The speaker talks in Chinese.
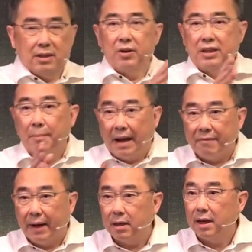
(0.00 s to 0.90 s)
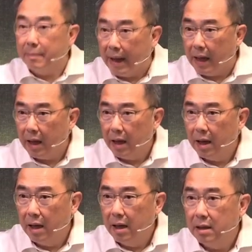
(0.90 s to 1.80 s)
壁的人找你的麻烦可
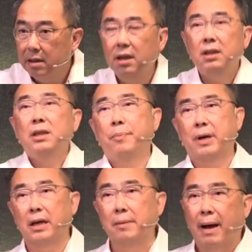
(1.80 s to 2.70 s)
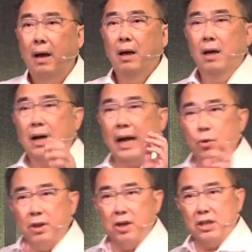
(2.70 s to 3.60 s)
以吗？你一定也不可以
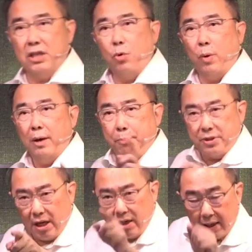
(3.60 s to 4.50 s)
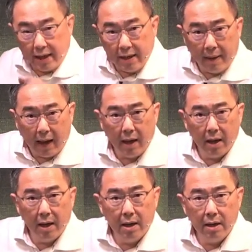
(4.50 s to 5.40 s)
嘛。该轮到你升官了，不升你
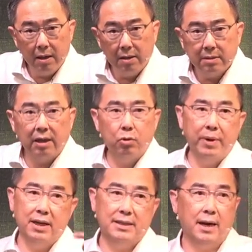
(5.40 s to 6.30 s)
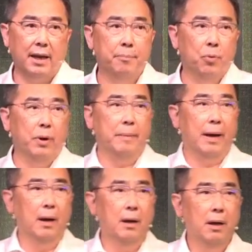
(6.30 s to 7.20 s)
可以吗？上帝会不会跟你商
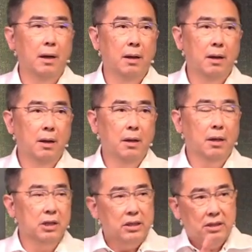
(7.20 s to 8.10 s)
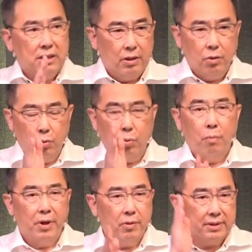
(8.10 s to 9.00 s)
量？不会嘛。可是
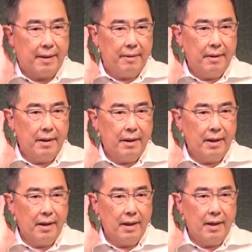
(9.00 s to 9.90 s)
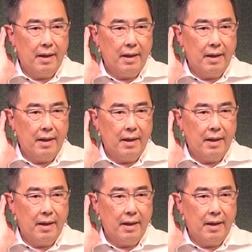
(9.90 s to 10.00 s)
人如果没有在